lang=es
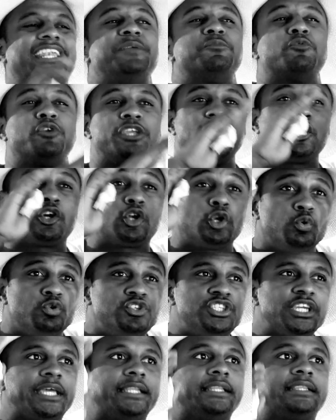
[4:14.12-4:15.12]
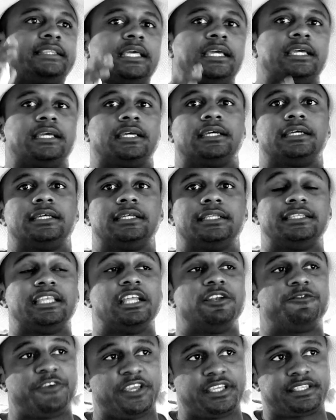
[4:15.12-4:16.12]
ánimo incluyente
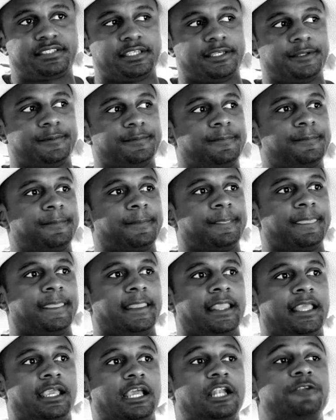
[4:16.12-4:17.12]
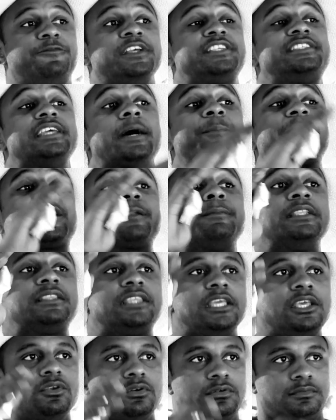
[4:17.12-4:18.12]
del Fixi. El Fixi ha
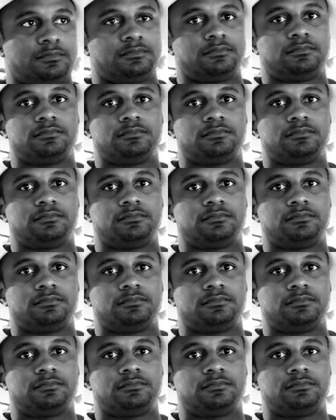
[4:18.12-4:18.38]
permitido